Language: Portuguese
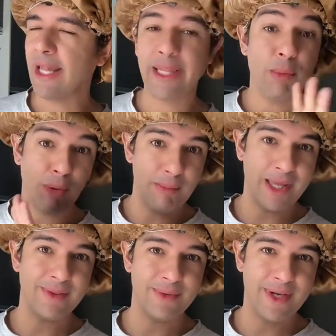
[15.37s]
Até o
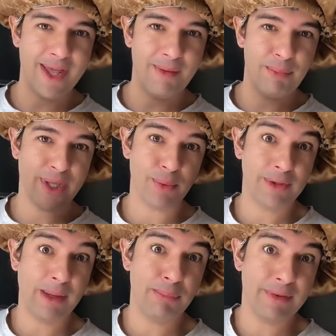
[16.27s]
momento, né? Porque o
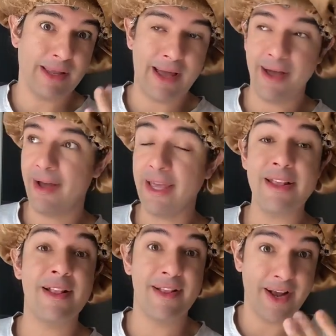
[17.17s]
tempo tá
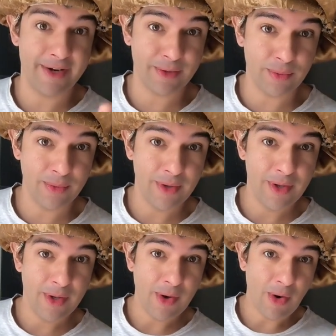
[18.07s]
incerto.
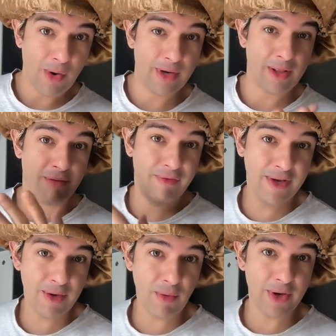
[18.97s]
Horas
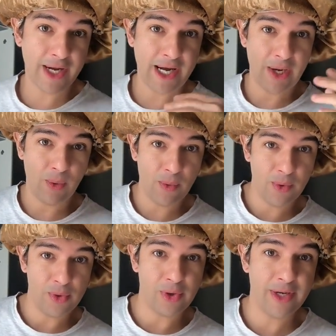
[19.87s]
frio, hora
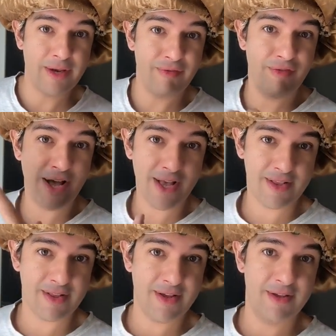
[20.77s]
calor, hora
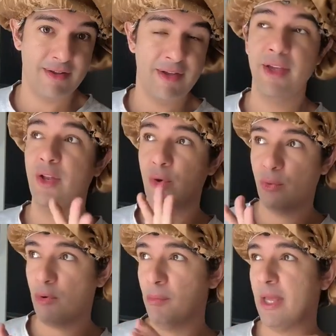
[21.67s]
nevasca.
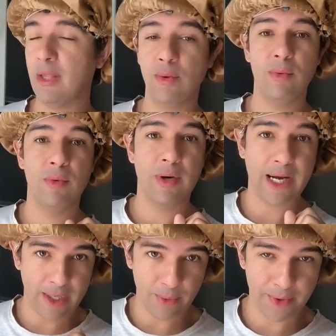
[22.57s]
No momento,
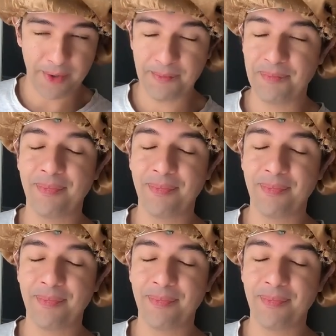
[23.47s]
calor.